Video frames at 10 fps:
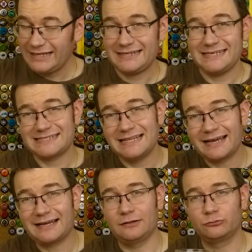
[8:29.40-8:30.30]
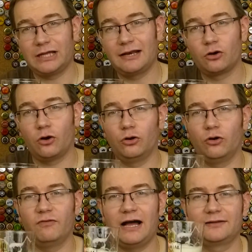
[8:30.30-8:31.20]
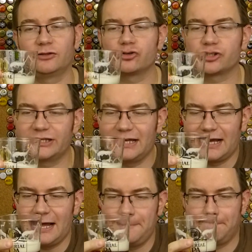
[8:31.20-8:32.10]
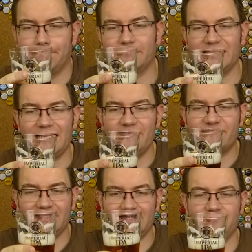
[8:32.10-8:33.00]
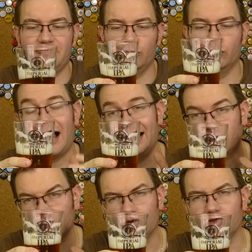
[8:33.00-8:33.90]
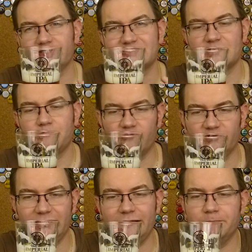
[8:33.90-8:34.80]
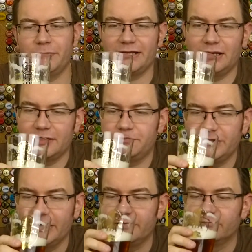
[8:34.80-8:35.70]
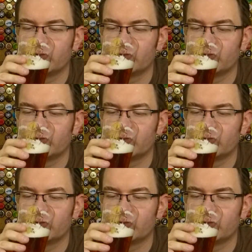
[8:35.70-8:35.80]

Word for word: Jest lekka nuta alkoholowa, troszkę taka nalewka na chmielu, ale to jest typowe dla Imperial IPA.